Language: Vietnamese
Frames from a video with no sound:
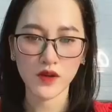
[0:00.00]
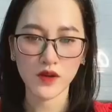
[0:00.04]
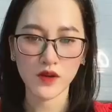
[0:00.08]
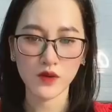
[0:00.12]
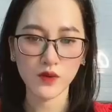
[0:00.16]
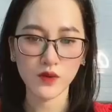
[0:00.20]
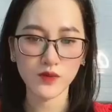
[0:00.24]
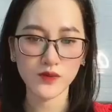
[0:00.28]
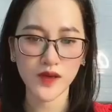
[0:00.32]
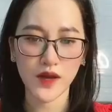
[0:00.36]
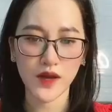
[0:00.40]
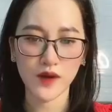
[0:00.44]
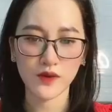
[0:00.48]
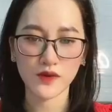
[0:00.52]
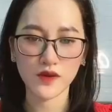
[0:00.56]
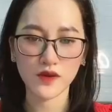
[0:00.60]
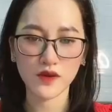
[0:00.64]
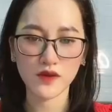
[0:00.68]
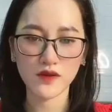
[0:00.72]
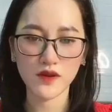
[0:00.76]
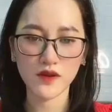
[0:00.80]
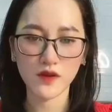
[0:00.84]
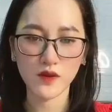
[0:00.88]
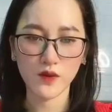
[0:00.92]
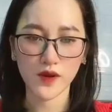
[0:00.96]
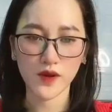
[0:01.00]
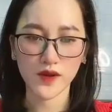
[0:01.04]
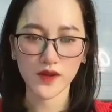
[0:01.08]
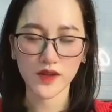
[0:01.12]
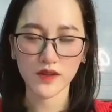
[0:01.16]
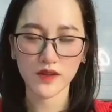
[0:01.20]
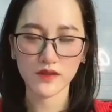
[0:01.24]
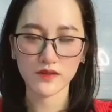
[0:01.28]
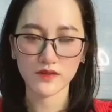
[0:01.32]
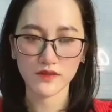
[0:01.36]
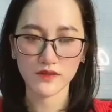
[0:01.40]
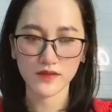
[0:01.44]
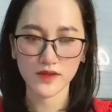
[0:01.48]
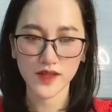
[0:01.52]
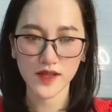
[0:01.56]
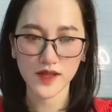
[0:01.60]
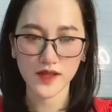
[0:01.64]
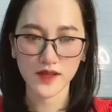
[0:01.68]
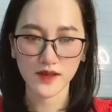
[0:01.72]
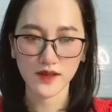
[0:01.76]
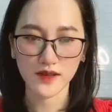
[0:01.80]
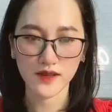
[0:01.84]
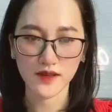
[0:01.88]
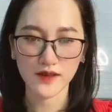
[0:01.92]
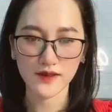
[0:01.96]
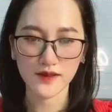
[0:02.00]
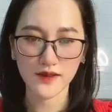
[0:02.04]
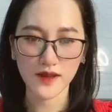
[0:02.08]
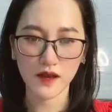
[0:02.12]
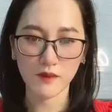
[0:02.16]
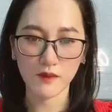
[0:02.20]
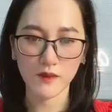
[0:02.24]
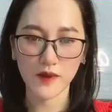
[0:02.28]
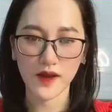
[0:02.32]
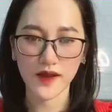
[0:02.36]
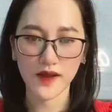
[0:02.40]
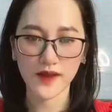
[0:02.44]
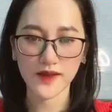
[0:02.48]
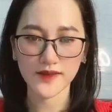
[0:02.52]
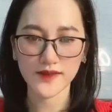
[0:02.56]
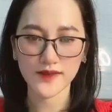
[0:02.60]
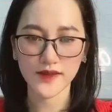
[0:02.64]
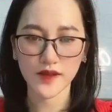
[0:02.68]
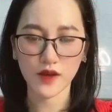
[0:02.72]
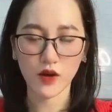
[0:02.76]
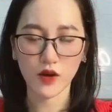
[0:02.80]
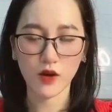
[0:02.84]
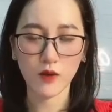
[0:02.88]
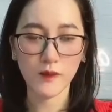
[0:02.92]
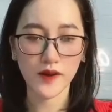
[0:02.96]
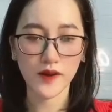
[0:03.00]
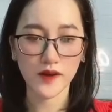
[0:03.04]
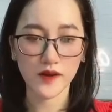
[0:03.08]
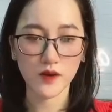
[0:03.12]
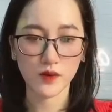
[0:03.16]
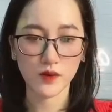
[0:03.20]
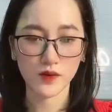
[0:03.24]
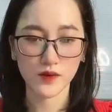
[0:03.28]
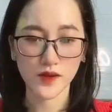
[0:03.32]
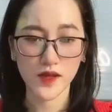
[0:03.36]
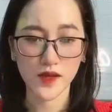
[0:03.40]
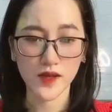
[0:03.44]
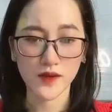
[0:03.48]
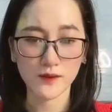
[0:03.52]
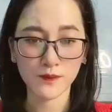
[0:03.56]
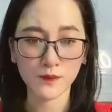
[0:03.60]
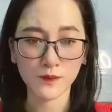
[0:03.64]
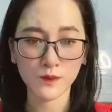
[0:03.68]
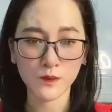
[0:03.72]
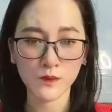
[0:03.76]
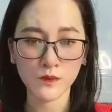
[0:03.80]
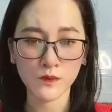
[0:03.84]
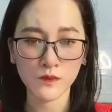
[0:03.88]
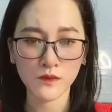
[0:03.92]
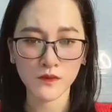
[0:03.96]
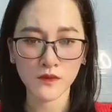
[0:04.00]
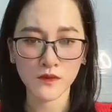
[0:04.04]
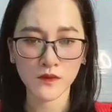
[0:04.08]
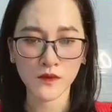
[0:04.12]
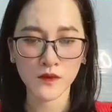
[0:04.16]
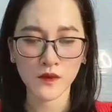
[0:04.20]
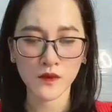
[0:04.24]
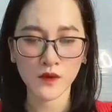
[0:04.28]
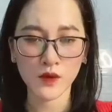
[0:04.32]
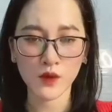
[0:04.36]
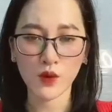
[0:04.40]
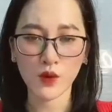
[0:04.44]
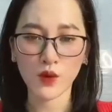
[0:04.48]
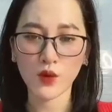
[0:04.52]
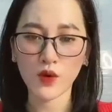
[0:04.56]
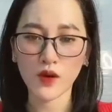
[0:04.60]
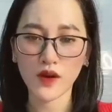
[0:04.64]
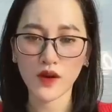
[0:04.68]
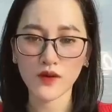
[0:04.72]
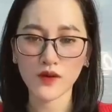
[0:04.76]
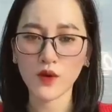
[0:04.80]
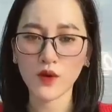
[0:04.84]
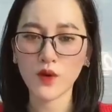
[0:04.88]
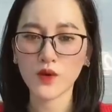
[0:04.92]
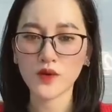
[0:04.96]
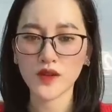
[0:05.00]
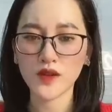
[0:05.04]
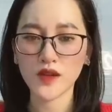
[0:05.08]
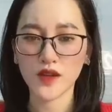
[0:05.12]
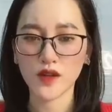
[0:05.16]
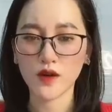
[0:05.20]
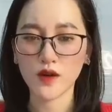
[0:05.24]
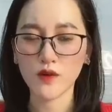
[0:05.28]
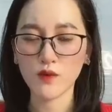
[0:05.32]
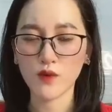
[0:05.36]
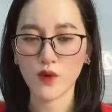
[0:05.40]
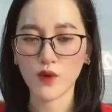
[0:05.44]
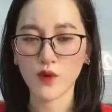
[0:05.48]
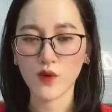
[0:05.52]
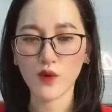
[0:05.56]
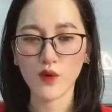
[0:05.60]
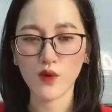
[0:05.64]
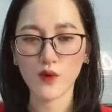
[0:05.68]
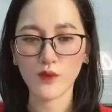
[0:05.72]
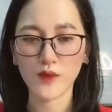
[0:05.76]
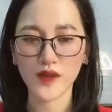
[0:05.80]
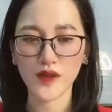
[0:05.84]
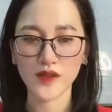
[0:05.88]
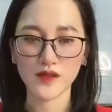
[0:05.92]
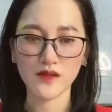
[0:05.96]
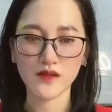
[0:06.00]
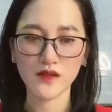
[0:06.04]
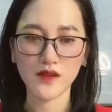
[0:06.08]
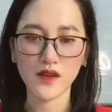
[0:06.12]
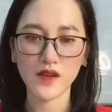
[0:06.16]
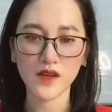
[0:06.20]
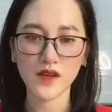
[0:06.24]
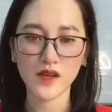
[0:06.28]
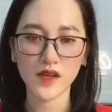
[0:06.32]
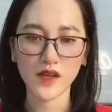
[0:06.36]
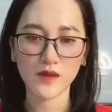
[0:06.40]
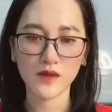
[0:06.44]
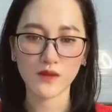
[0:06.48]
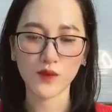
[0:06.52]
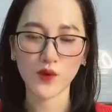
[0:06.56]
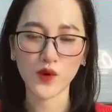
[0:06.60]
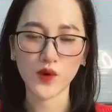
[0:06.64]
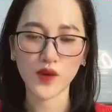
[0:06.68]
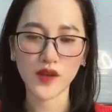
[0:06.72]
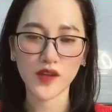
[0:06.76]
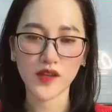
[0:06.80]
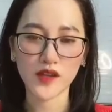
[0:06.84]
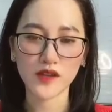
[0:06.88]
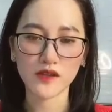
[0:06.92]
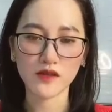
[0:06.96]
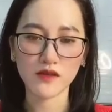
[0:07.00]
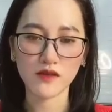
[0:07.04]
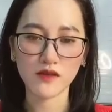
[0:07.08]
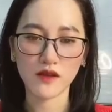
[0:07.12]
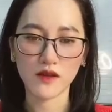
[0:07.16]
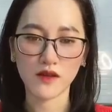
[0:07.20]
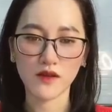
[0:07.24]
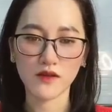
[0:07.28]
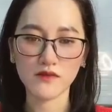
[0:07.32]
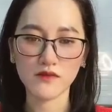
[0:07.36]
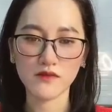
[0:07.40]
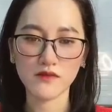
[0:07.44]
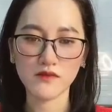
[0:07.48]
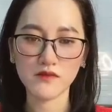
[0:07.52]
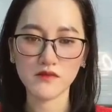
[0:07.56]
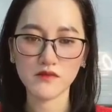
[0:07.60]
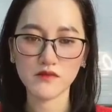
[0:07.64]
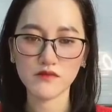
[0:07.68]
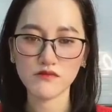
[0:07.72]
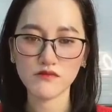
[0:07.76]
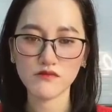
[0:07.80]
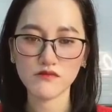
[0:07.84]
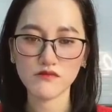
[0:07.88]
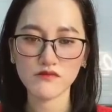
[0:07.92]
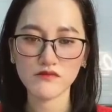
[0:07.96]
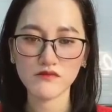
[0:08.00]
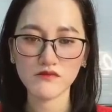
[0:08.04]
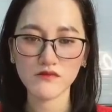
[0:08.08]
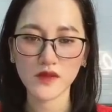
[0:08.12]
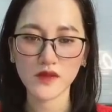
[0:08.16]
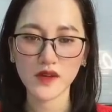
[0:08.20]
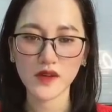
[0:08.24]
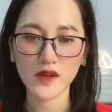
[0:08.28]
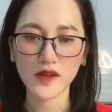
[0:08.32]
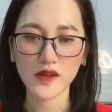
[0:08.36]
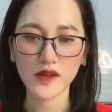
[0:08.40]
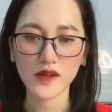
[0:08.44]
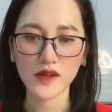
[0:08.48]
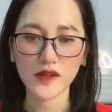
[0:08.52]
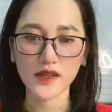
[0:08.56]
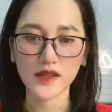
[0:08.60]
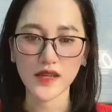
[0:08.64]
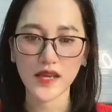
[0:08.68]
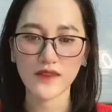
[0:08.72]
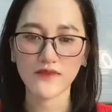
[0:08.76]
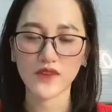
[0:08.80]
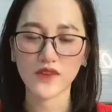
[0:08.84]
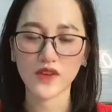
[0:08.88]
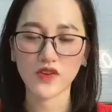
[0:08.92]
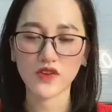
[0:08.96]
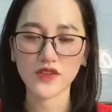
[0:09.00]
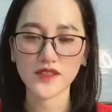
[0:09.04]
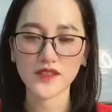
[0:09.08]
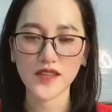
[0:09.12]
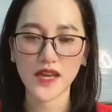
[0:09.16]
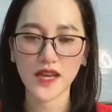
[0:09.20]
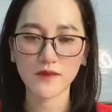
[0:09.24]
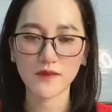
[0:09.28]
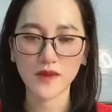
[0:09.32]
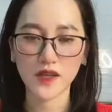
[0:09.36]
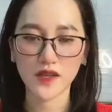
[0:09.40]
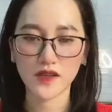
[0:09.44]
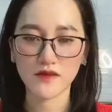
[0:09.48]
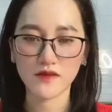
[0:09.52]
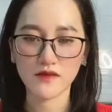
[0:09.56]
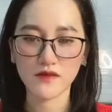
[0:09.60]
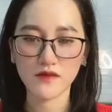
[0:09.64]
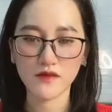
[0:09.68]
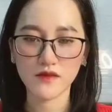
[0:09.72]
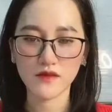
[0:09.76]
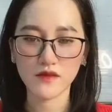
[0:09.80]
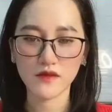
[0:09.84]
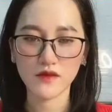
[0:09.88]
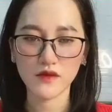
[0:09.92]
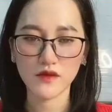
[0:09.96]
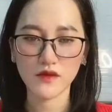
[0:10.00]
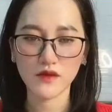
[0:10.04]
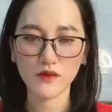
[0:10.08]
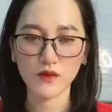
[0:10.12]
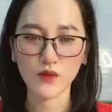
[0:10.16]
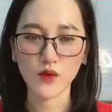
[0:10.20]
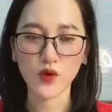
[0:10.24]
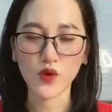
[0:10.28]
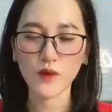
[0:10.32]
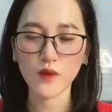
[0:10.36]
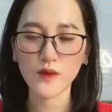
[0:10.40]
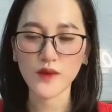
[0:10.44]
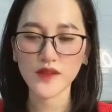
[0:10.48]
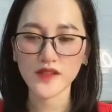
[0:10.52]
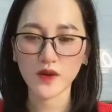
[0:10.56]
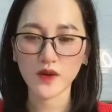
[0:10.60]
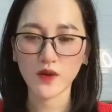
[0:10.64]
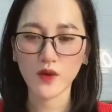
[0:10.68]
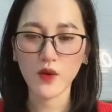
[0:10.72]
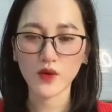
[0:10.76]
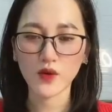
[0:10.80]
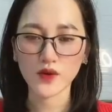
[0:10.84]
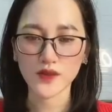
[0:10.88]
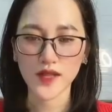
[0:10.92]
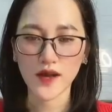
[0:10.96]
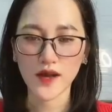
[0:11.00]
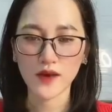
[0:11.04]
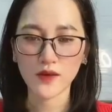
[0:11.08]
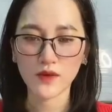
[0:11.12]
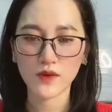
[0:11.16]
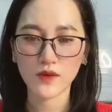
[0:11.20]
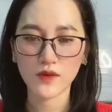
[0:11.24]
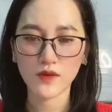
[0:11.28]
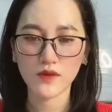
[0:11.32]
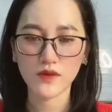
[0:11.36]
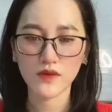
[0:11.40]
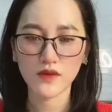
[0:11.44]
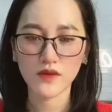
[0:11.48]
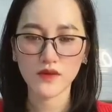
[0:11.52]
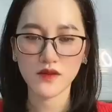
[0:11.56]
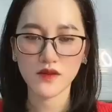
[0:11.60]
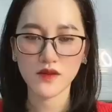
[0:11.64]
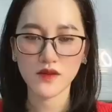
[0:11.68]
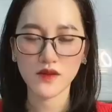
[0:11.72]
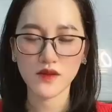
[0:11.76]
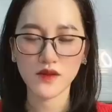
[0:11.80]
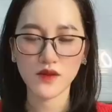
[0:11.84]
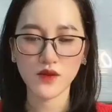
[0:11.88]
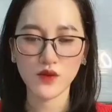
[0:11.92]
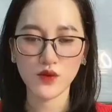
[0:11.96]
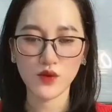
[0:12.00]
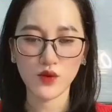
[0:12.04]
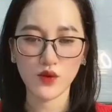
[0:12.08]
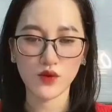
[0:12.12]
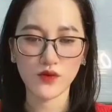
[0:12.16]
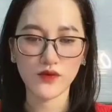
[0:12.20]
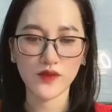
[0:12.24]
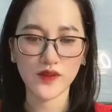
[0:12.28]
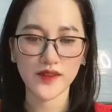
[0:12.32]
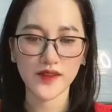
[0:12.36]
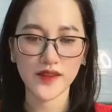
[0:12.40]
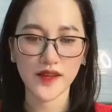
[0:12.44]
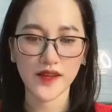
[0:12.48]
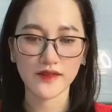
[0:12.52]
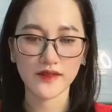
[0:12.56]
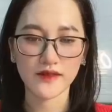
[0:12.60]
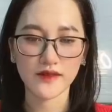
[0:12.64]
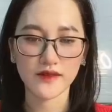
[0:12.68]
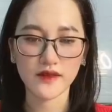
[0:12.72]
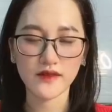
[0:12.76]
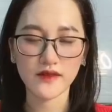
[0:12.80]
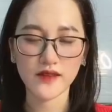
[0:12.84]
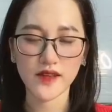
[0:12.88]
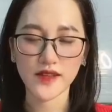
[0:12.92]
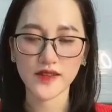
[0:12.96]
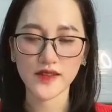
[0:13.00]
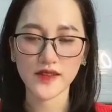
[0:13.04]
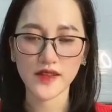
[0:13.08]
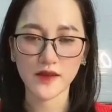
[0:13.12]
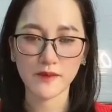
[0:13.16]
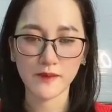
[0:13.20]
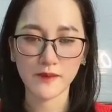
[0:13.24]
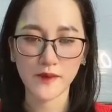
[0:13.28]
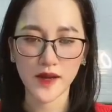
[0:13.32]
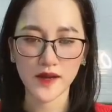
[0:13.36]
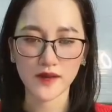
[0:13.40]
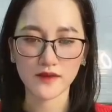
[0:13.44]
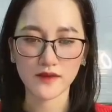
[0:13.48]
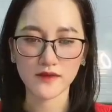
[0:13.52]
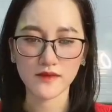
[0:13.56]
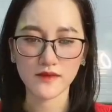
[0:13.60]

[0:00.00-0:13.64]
lúc nào Khương Nương Nguyệt cần thứ gì, thằng bé sẽ có mặt đầu tiên. Cố Cần Ngô nhìn ông bố của mình Khịt mũi khinh thường Ghen với con trai mình Bố không biết xấu hổ sao Cố Vị Thành thức đến tím mặt